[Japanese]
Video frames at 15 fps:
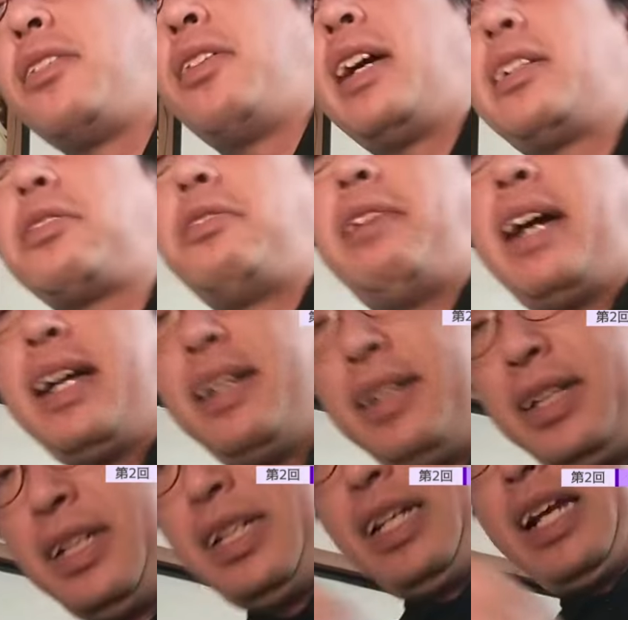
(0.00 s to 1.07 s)
けど、あそこは、
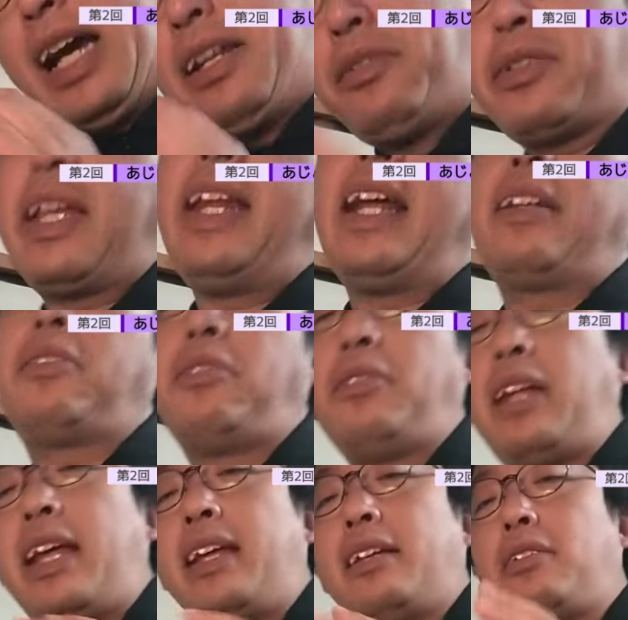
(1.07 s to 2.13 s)
あの、テナント
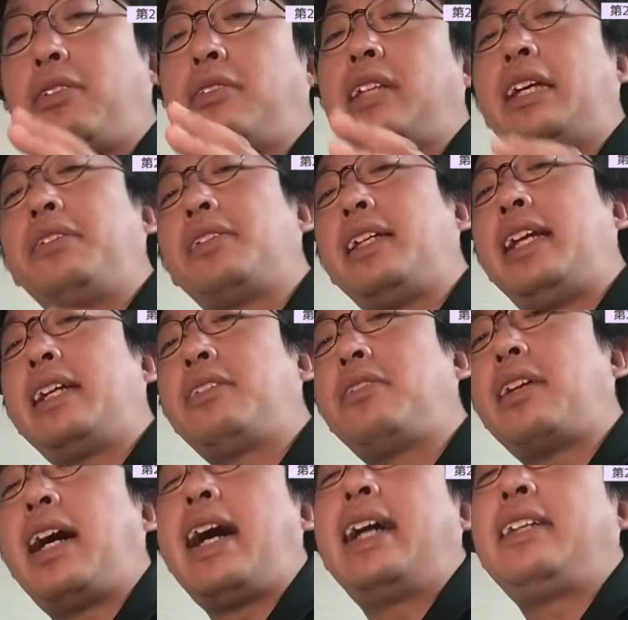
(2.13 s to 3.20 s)
のね、総菜の
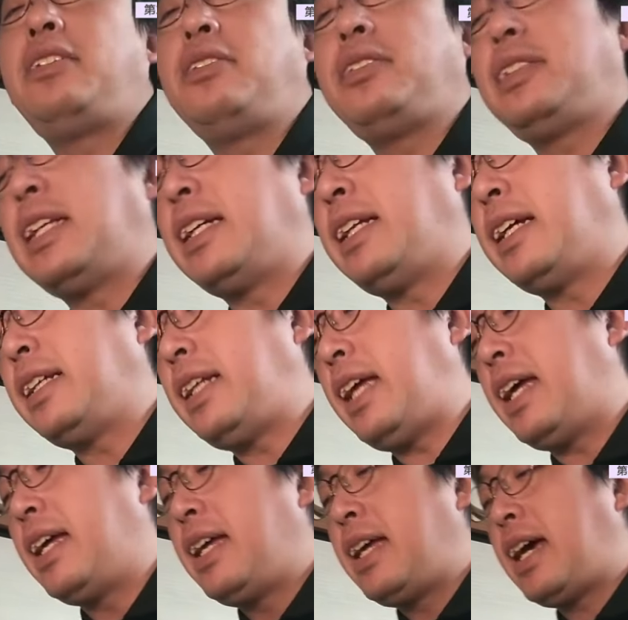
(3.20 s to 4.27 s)
テナントが味吉さんなん
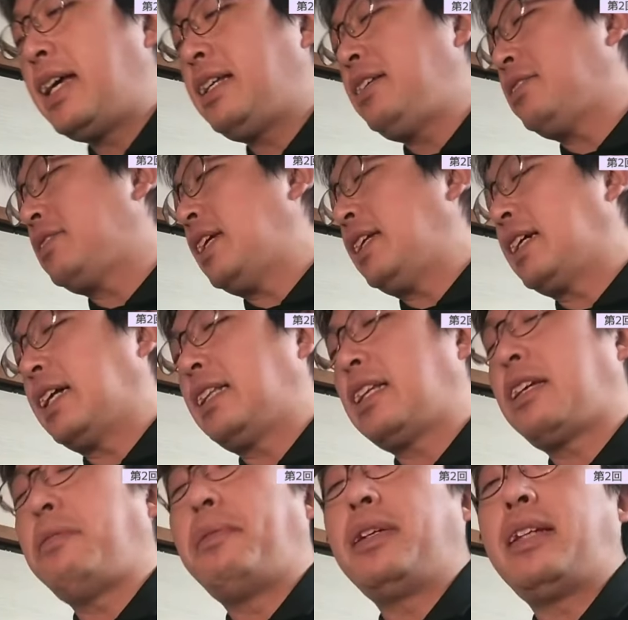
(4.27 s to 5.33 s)
で、味吉さんに買っ
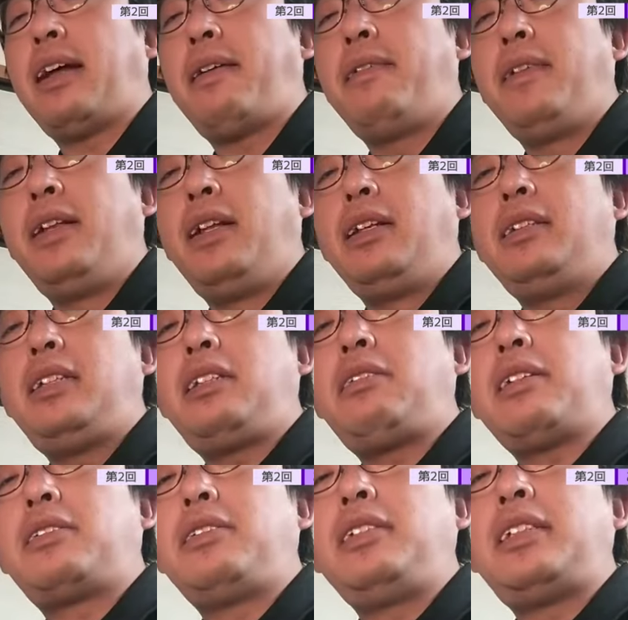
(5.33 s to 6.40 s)
てきました。
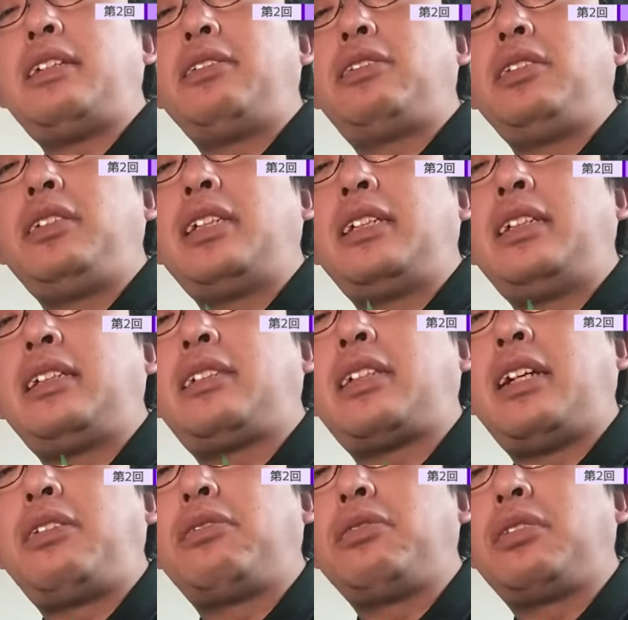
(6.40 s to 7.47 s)
実は水産水産で
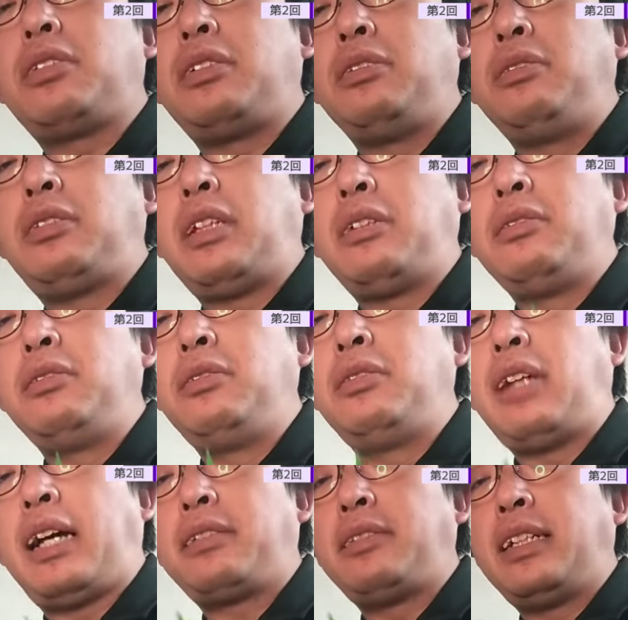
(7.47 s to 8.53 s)
スケロク寿司売って
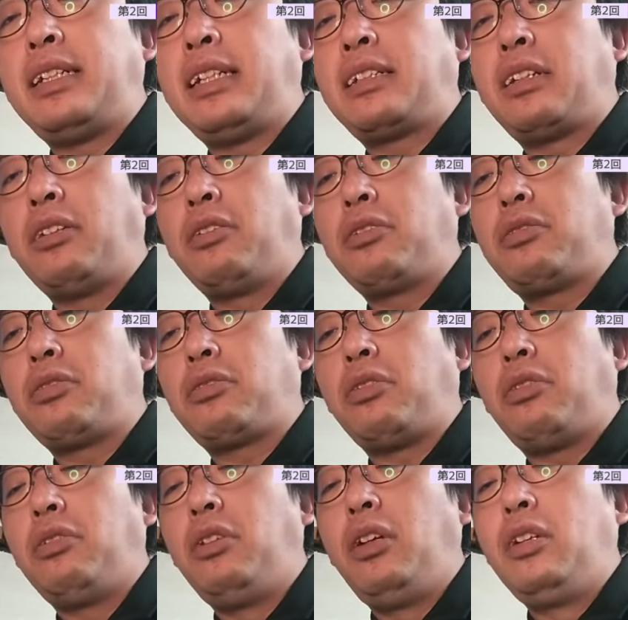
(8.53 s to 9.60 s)
るはずなんですけど、ちょっ
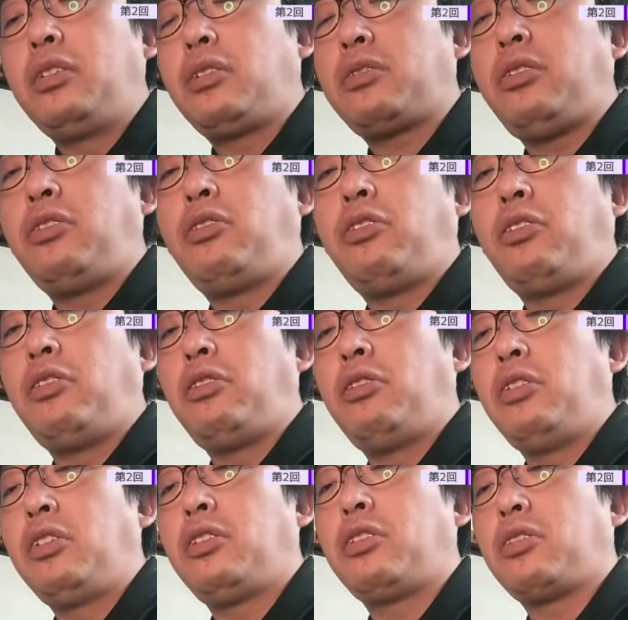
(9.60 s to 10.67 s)
と、そっちの方、
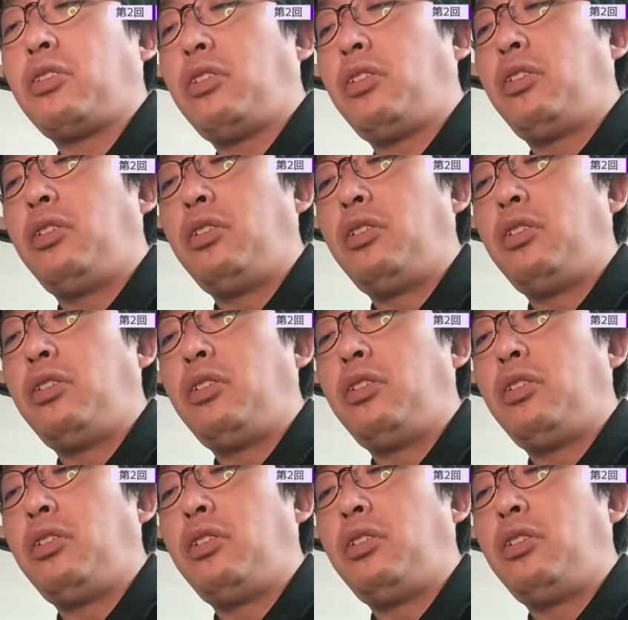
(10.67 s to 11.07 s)
ちょっと、